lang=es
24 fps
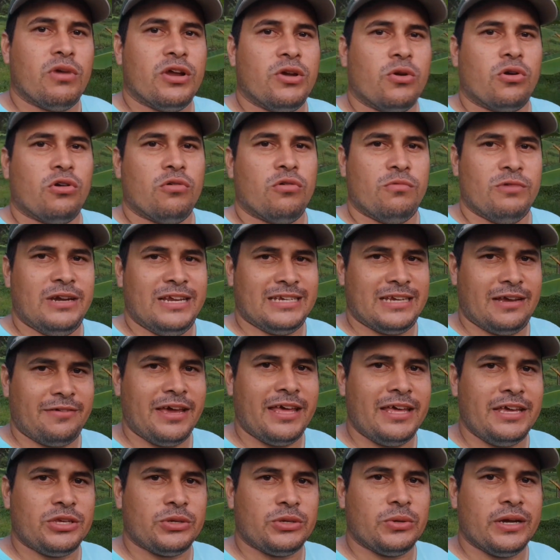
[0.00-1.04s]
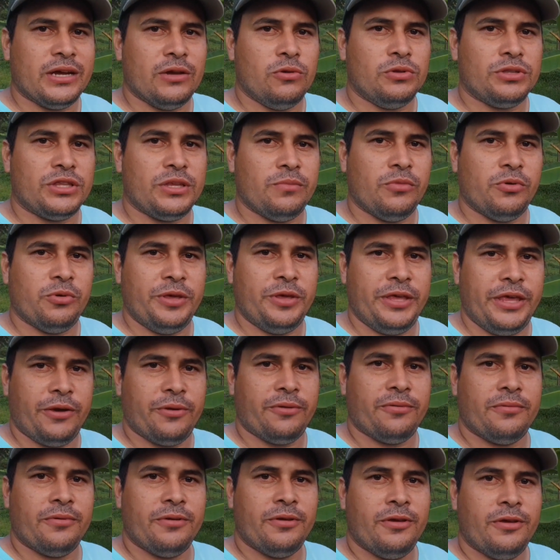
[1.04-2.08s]
Bueno, como les había dicho en el último
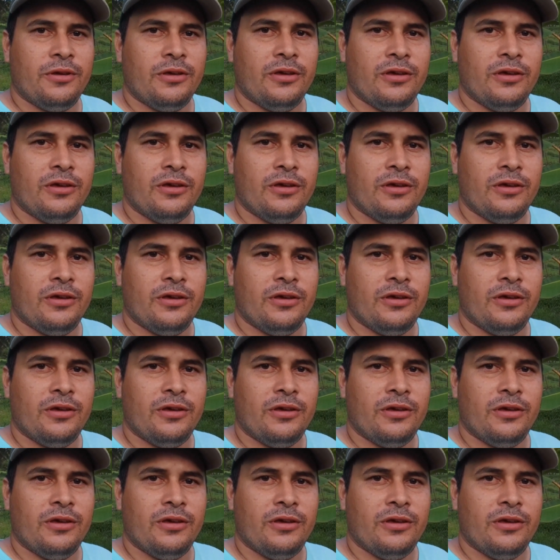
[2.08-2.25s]
video,